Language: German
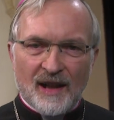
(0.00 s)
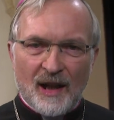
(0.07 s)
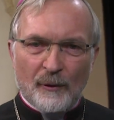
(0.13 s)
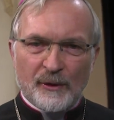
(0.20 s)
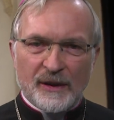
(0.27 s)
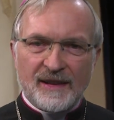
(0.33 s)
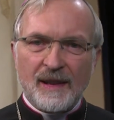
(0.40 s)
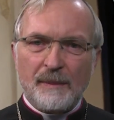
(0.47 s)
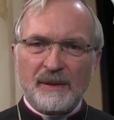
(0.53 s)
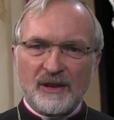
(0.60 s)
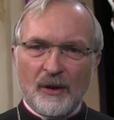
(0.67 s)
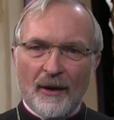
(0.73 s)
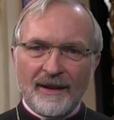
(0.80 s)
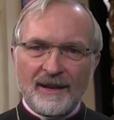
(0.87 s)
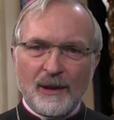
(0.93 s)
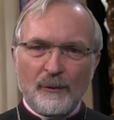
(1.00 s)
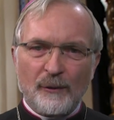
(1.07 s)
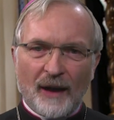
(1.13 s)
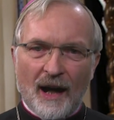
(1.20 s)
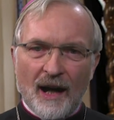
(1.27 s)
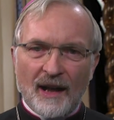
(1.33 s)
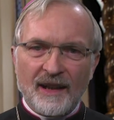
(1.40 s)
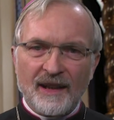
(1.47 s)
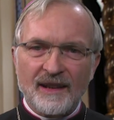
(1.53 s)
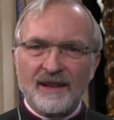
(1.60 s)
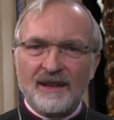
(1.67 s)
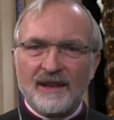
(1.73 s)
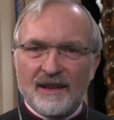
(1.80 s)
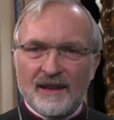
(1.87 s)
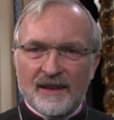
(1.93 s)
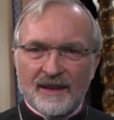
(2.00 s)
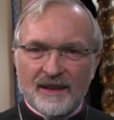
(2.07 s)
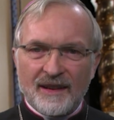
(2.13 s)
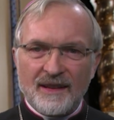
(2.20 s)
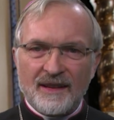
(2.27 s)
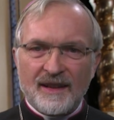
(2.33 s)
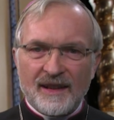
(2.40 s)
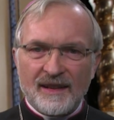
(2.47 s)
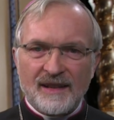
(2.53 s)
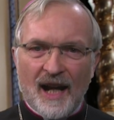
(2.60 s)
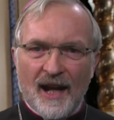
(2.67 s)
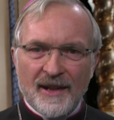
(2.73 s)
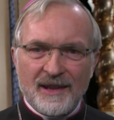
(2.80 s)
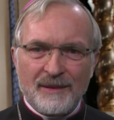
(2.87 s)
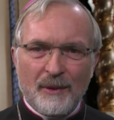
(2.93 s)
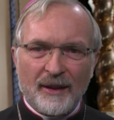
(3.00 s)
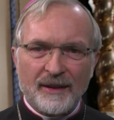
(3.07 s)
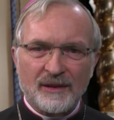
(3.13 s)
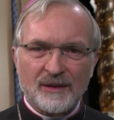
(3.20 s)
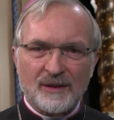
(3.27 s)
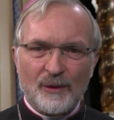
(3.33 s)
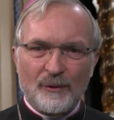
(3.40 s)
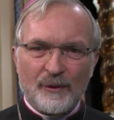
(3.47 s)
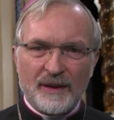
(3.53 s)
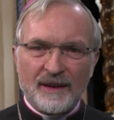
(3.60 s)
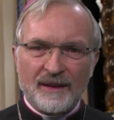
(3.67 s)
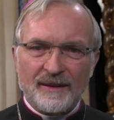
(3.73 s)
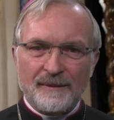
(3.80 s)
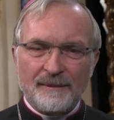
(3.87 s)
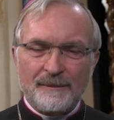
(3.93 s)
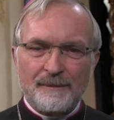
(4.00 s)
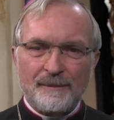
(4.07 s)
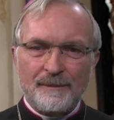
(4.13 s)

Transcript: Auf diese besorgte Frage gilt es, Antworten zu finden.